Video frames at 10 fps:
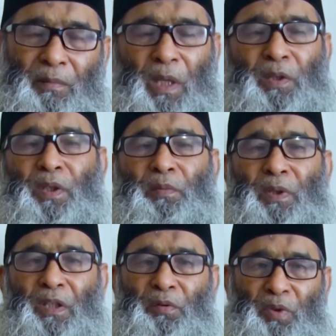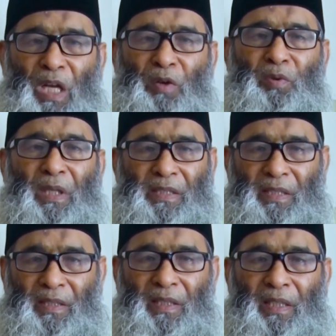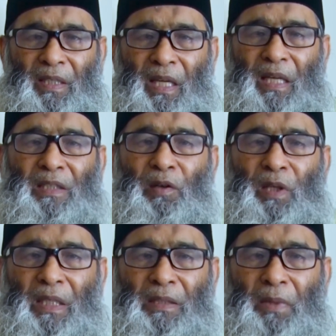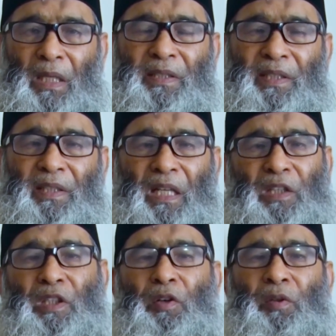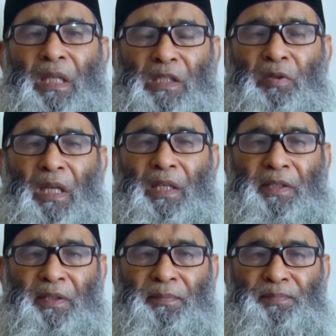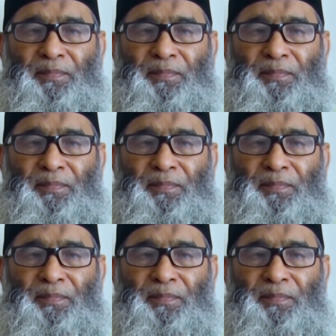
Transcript: মানুষের মধ্যে দুটা গুণ আছে একটা হলো অ্যানিম্যালিটি আর একটা হলো রেশনালিটি